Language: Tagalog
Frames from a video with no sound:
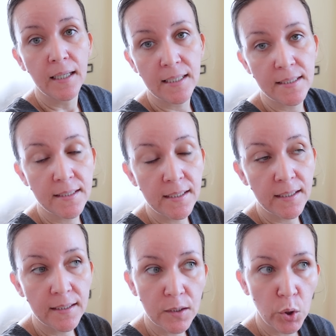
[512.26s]
kasi
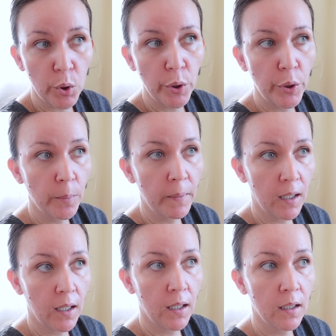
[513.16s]
tinitingnan ko yung
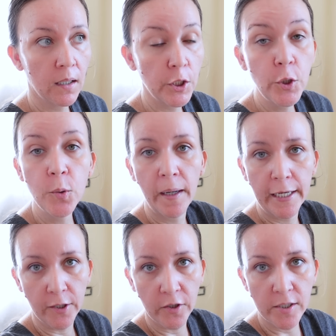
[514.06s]
mga new
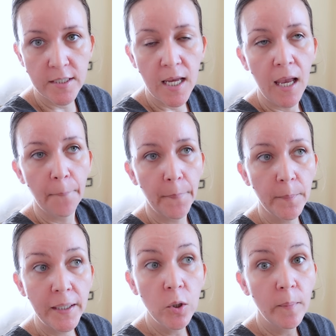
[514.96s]
miners. Pag
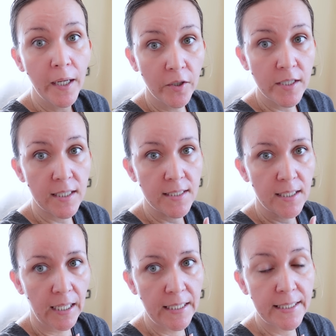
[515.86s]
may new miners kasi
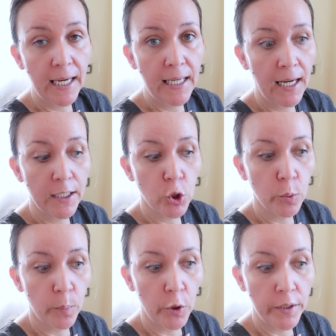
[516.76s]
guys, kailangan
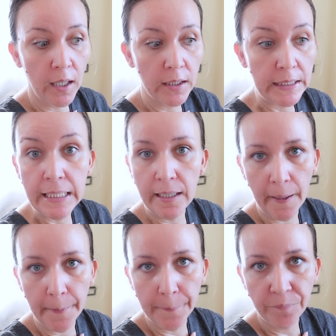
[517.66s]
ko po ng
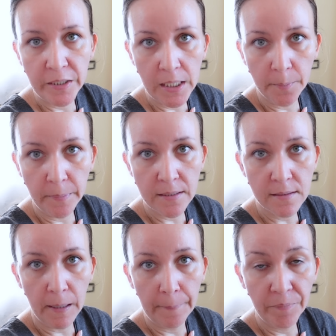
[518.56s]
DM. DM means
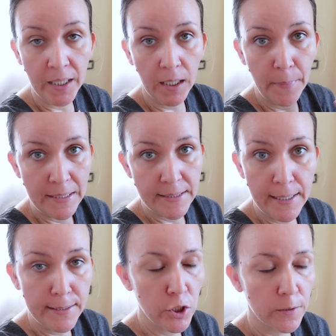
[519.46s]
um, direct
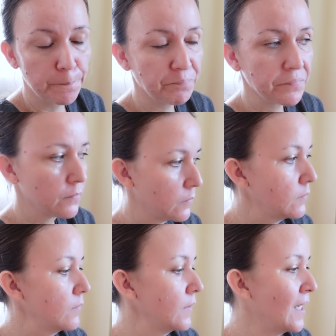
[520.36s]
message
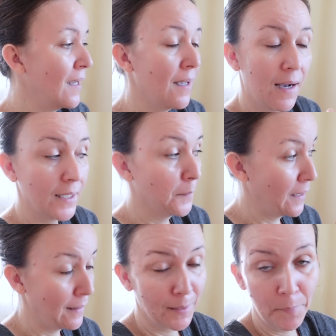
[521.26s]
at
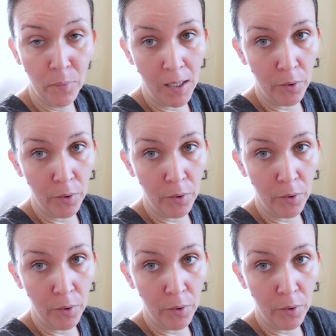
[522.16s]
mainit ba wala